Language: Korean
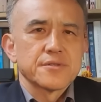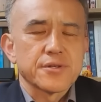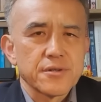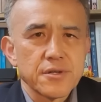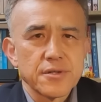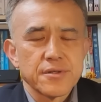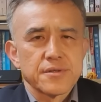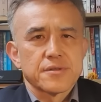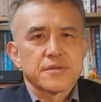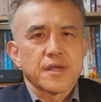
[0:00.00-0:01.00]

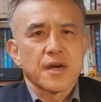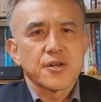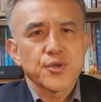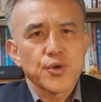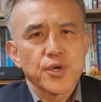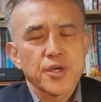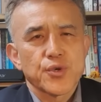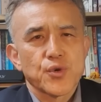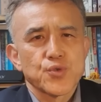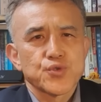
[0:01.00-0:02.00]
저는 대학교의
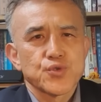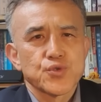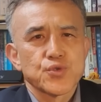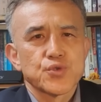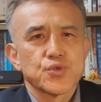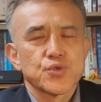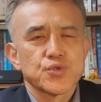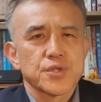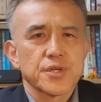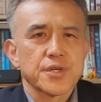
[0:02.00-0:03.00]
교수
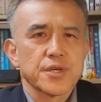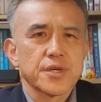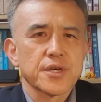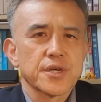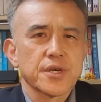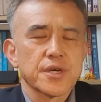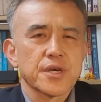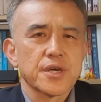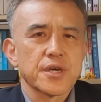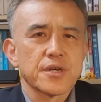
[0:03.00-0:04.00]

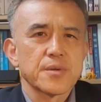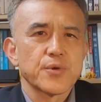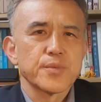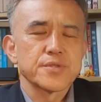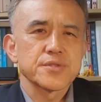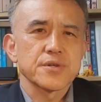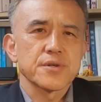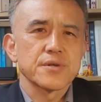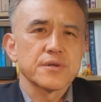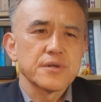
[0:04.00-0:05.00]
세계를
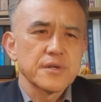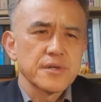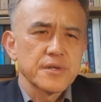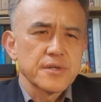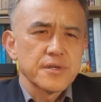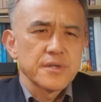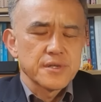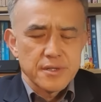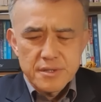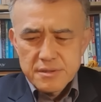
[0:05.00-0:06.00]
보면서
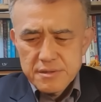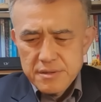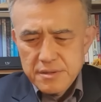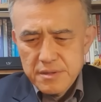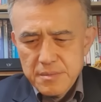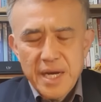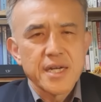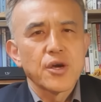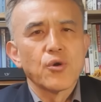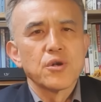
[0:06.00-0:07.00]
어,
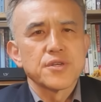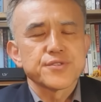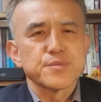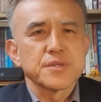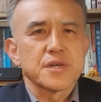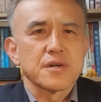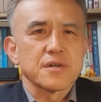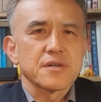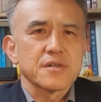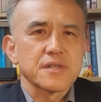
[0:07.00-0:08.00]
많이
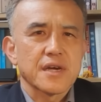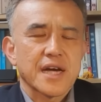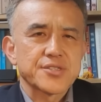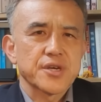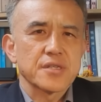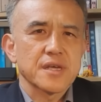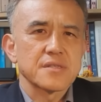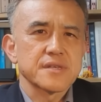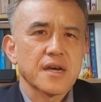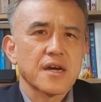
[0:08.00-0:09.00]
어울렸습니다. 근데 갇혀
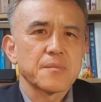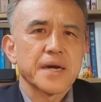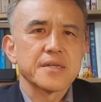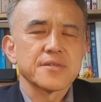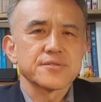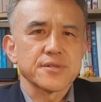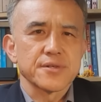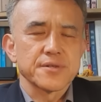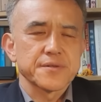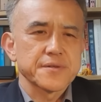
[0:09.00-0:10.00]
있다는 생각을 많이 했어요.